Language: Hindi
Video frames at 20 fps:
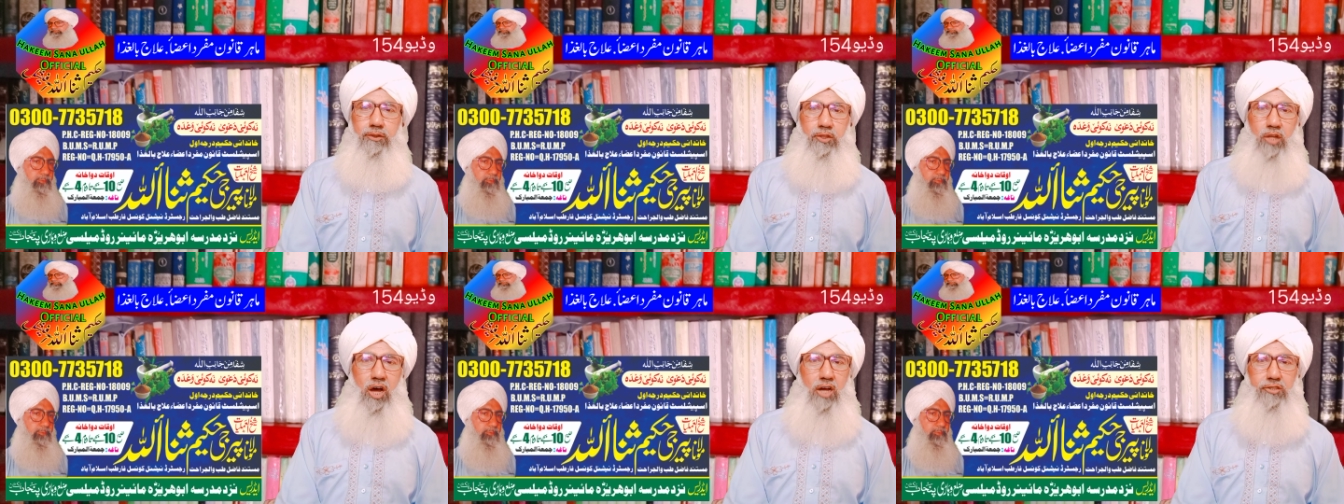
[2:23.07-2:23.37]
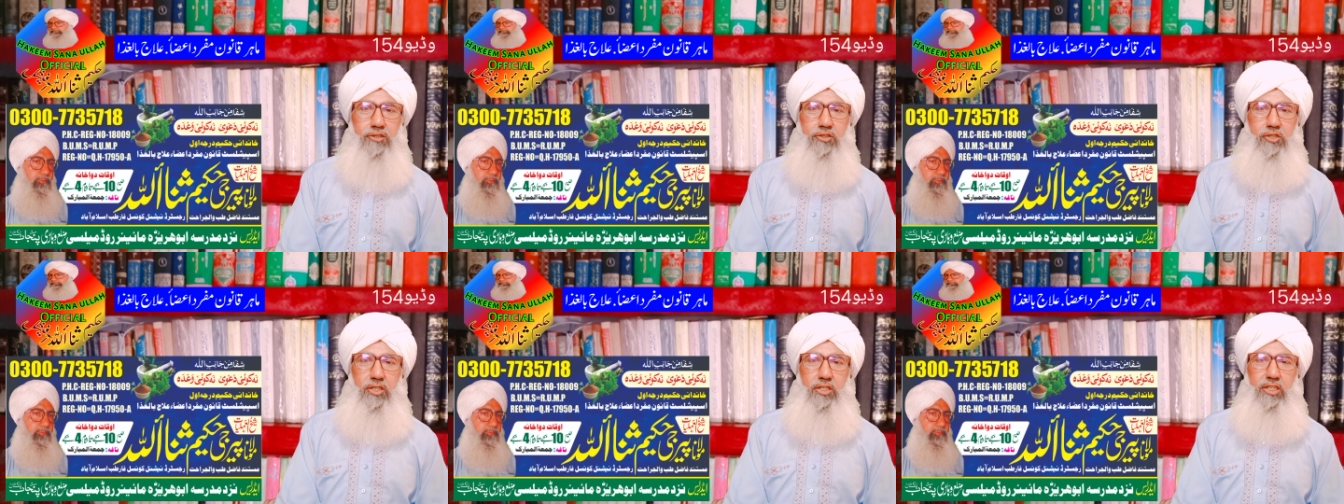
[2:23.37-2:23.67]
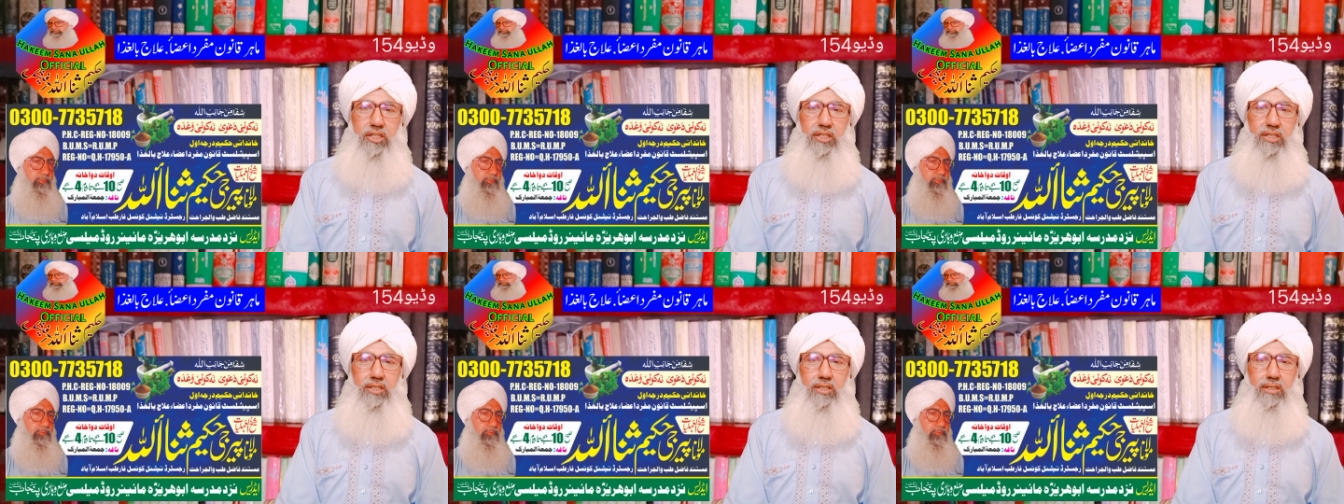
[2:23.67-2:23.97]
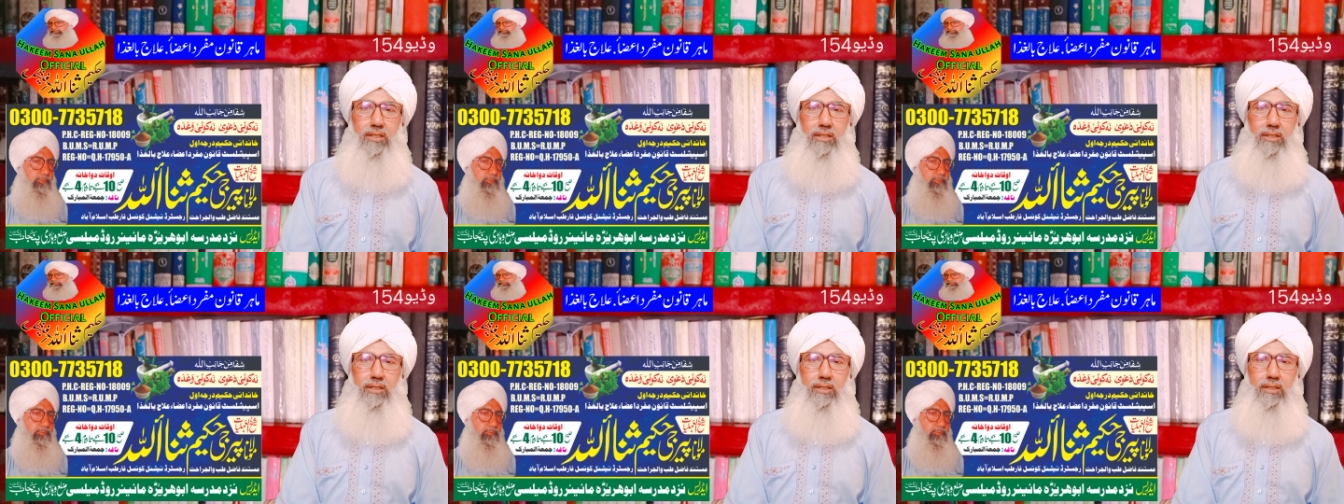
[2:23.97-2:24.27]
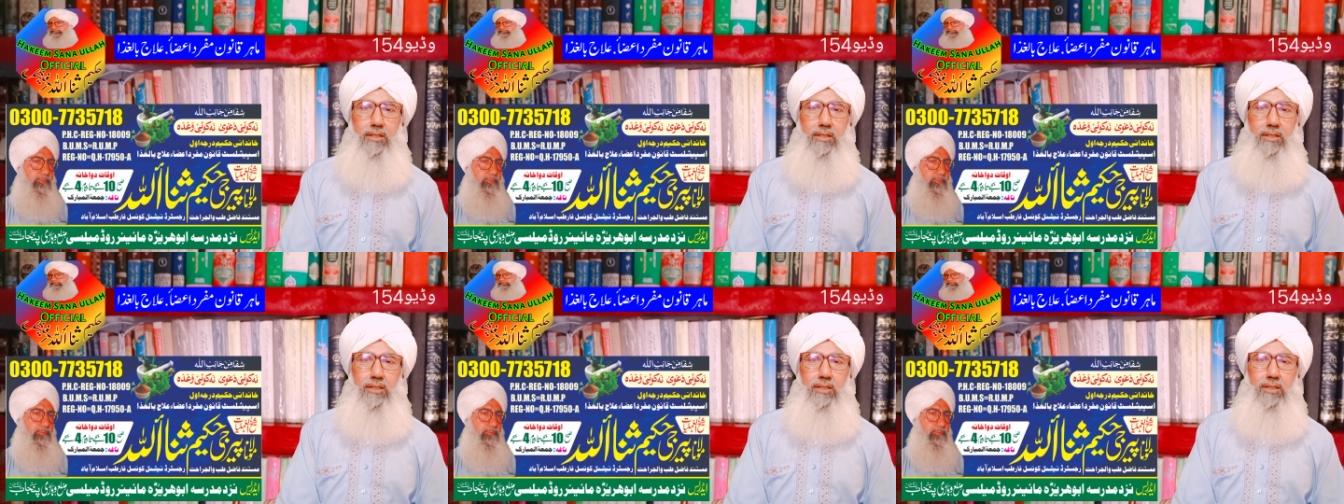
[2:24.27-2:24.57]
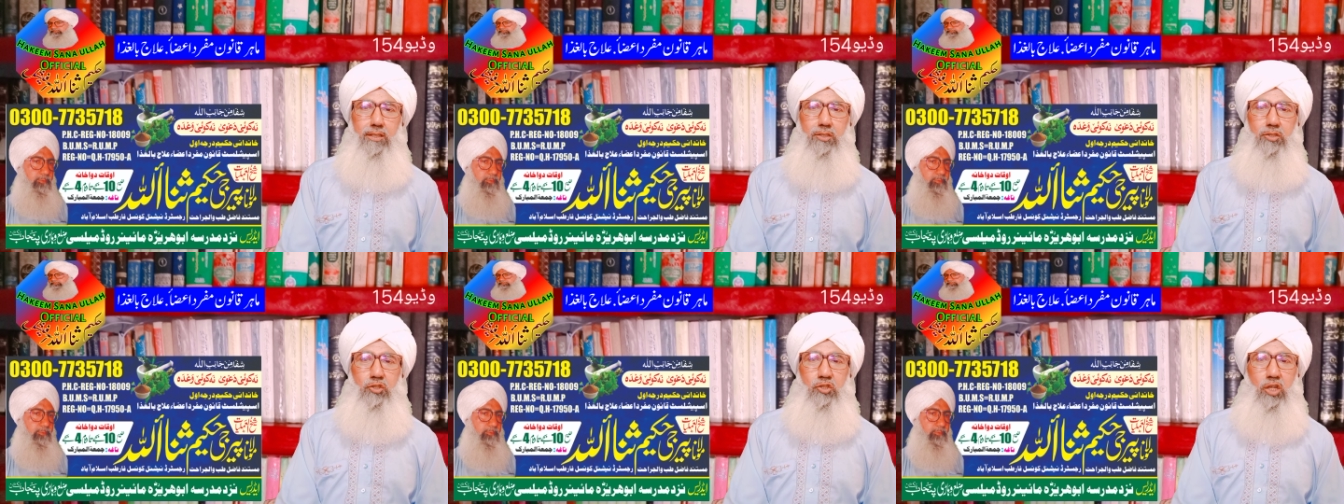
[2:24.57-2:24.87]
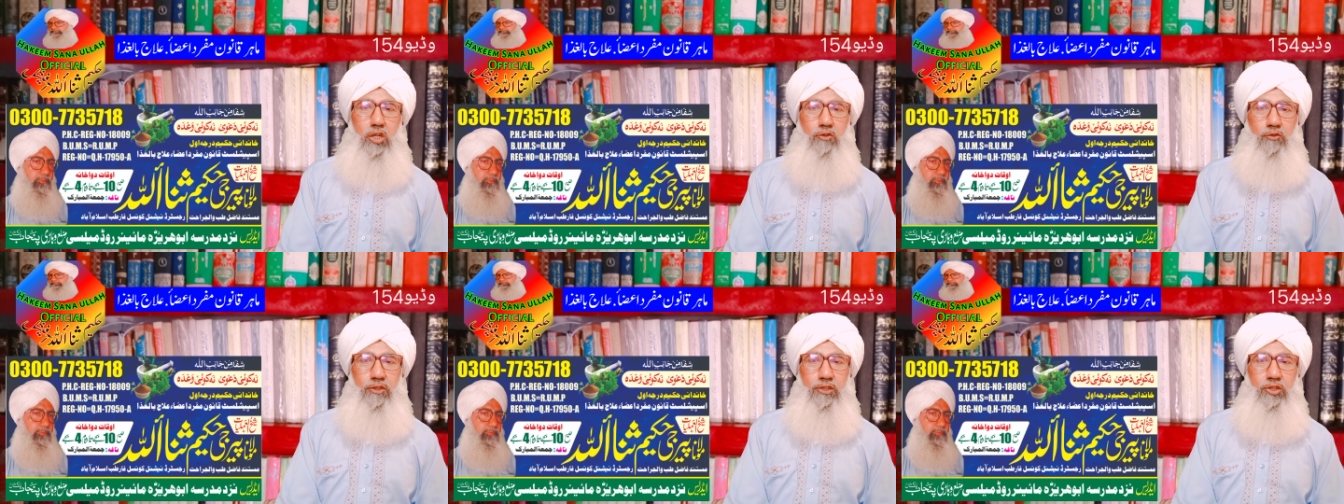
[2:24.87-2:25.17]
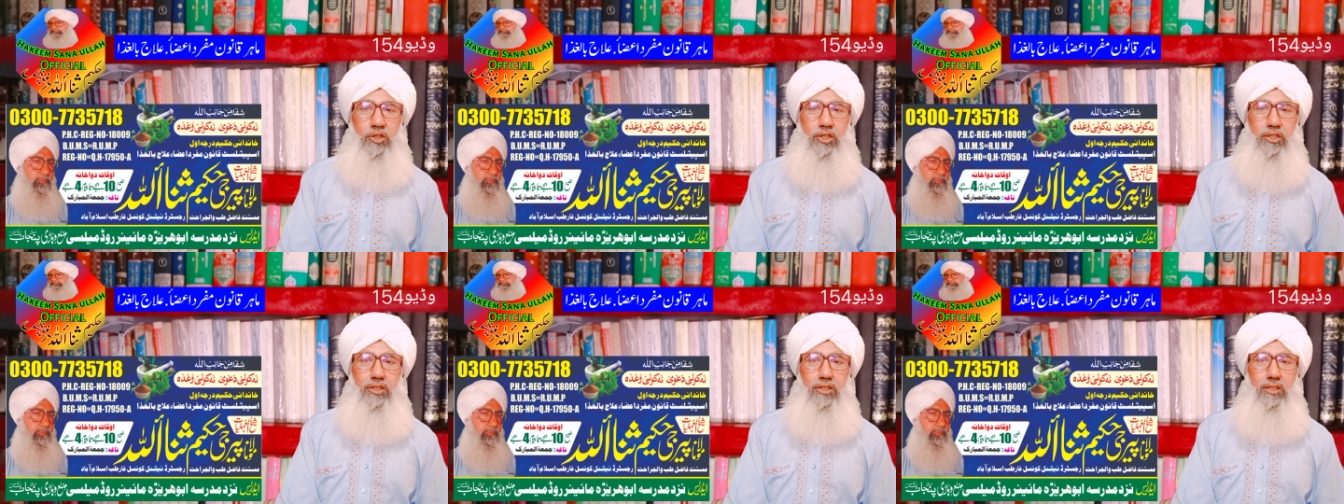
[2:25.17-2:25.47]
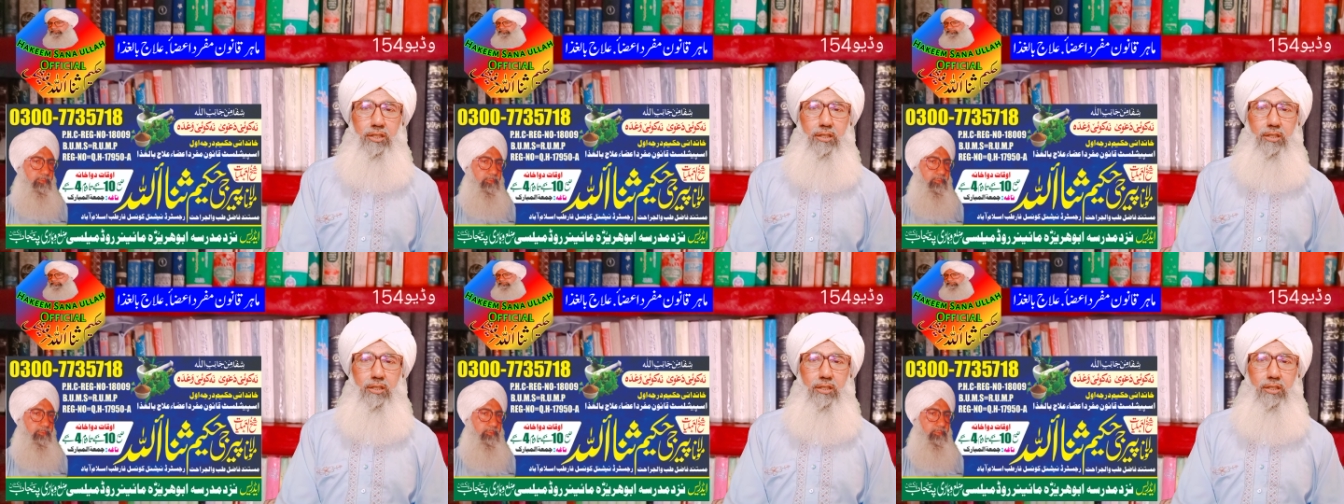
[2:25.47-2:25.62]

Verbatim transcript: दारचीनी जलवतरी